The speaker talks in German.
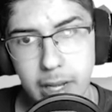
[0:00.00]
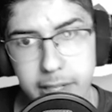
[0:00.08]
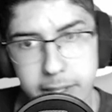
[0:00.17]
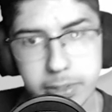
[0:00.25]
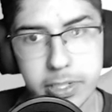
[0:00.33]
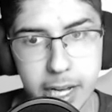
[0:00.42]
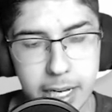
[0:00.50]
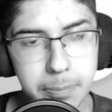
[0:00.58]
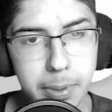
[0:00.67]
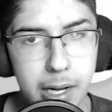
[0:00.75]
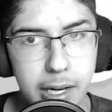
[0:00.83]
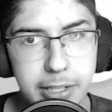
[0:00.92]
der in diesem
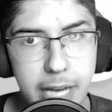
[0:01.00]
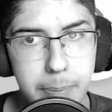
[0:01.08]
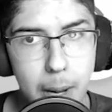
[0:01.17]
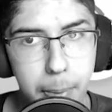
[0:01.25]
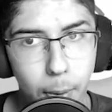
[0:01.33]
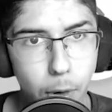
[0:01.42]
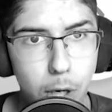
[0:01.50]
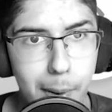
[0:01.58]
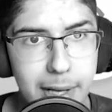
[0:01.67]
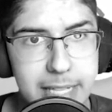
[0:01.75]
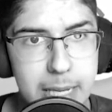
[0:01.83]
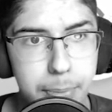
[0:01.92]
Zahlenbereich ein paar
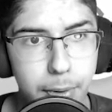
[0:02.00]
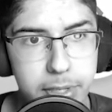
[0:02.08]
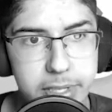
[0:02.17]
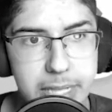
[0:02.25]
Pokémon in seinen Boxen